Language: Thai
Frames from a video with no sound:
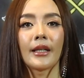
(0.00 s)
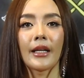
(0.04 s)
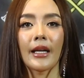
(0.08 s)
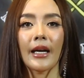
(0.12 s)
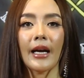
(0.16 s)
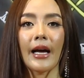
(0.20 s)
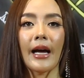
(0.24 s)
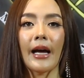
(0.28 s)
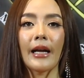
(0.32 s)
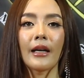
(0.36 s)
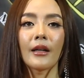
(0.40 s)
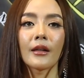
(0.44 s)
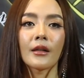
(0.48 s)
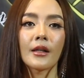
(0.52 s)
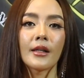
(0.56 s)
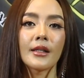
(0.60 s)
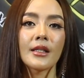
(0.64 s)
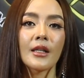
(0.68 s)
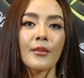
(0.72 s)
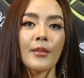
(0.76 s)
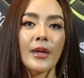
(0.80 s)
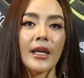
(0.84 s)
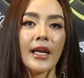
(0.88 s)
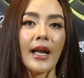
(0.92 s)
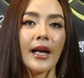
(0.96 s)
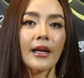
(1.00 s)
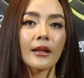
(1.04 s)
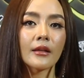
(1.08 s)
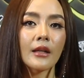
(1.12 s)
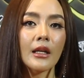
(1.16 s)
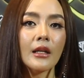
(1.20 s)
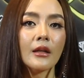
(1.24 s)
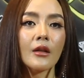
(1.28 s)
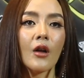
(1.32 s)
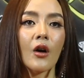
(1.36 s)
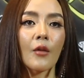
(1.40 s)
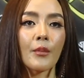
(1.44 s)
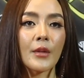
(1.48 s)
นะคะ แล้วก็ยังมีทาง t ิ
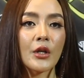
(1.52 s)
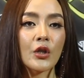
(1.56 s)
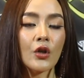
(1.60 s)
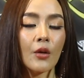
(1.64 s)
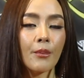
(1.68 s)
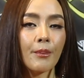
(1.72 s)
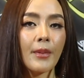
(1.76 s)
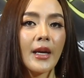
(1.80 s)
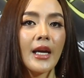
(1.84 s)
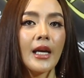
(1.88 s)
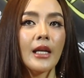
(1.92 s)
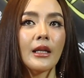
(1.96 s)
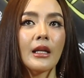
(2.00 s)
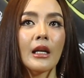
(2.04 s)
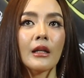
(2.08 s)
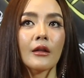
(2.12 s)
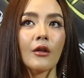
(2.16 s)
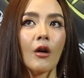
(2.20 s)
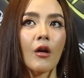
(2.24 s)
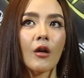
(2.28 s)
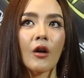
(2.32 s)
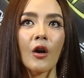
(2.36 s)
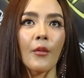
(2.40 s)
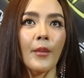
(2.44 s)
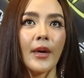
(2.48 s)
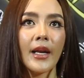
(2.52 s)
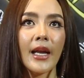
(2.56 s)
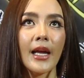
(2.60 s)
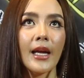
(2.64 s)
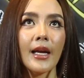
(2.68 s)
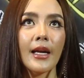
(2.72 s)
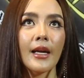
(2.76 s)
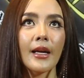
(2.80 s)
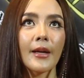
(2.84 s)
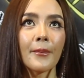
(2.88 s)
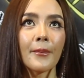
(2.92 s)
k t o k มีช้อปปี้ทิกตอกก็ไม่ได้